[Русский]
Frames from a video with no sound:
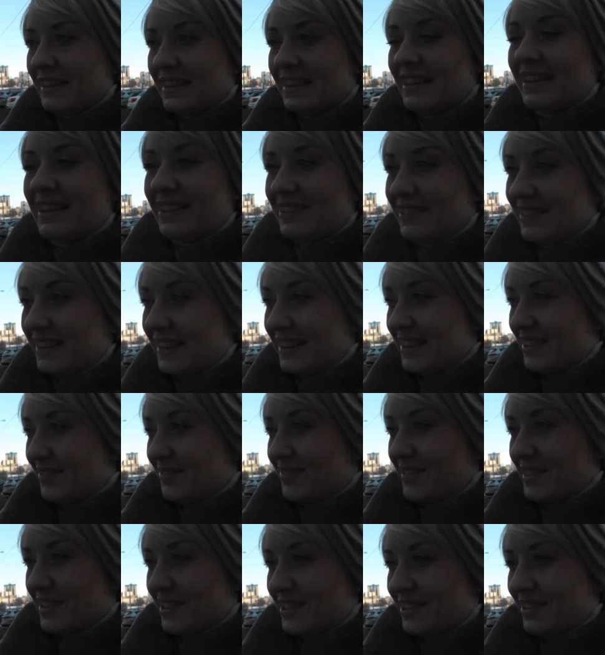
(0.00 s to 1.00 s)
А, куда ты
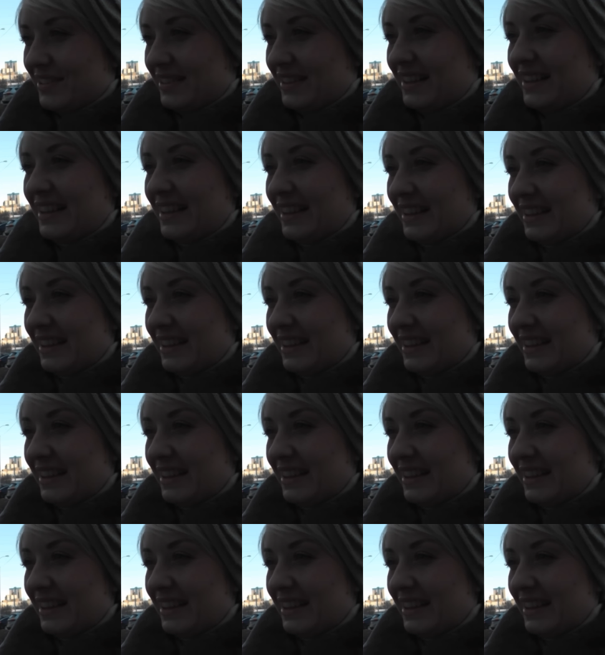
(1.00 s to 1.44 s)
пошел?